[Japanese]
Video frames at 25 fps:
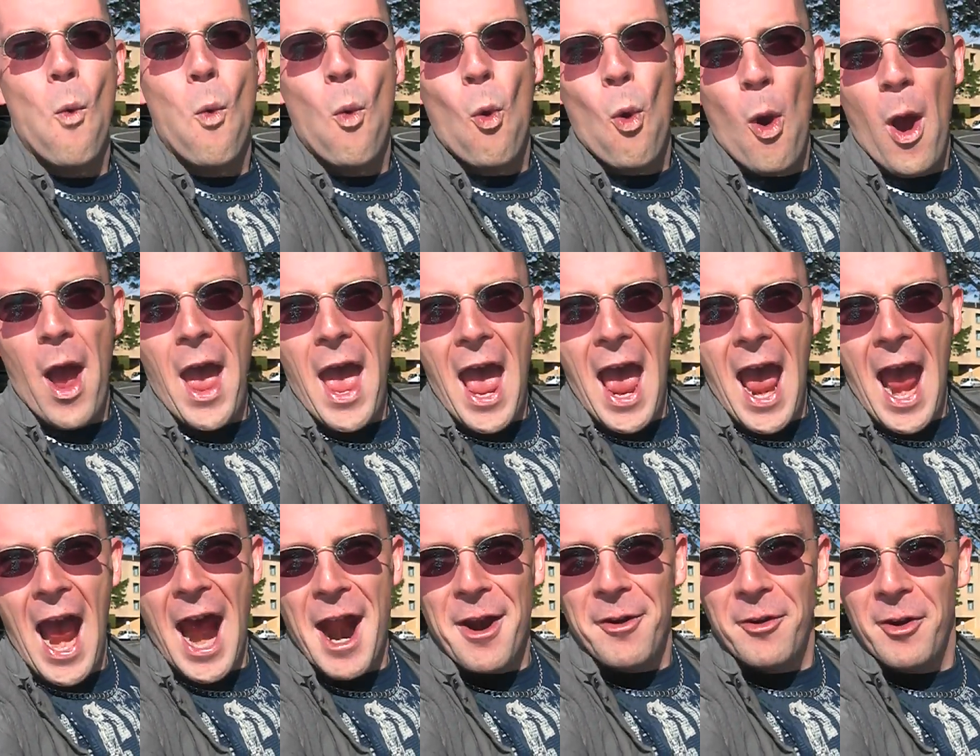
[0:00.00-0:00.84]

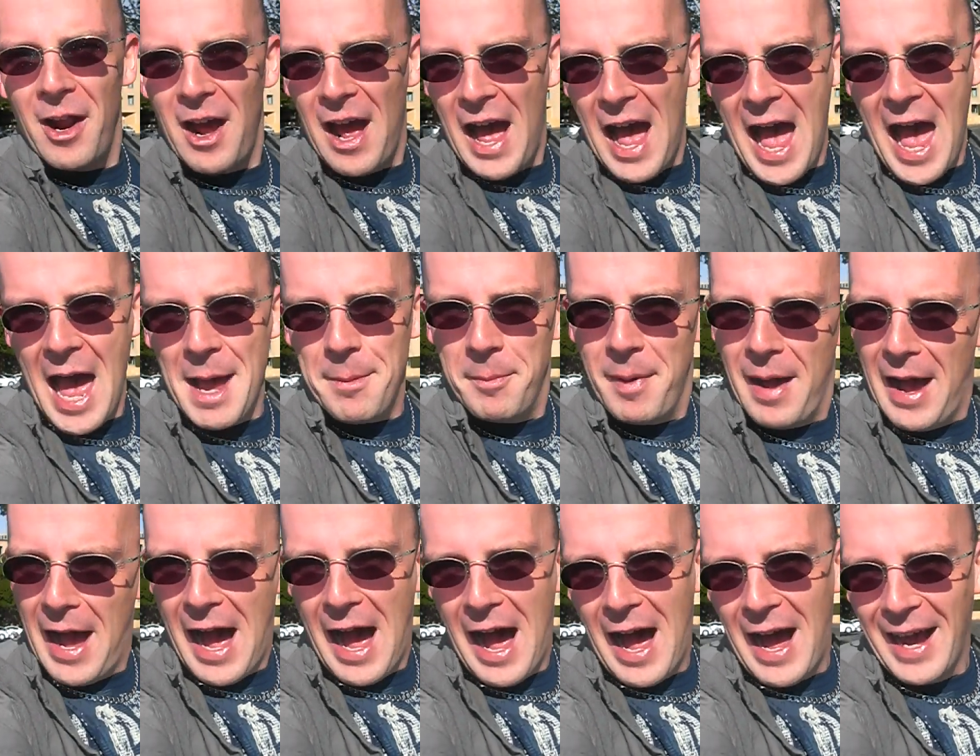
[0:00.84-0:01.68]
Where am
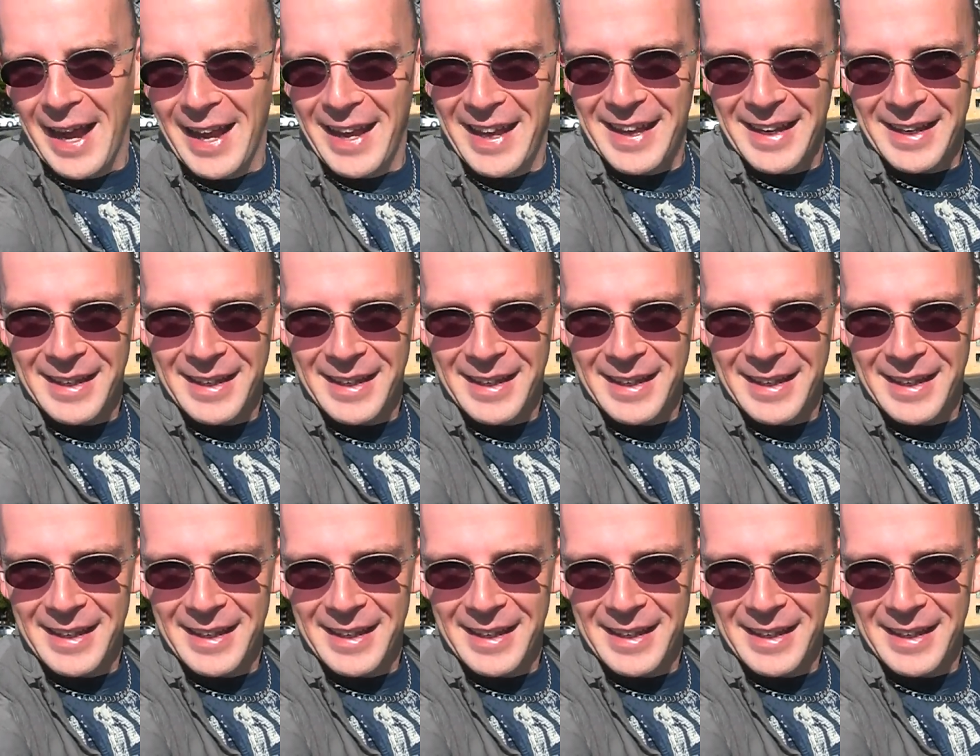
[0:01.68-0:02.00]
I?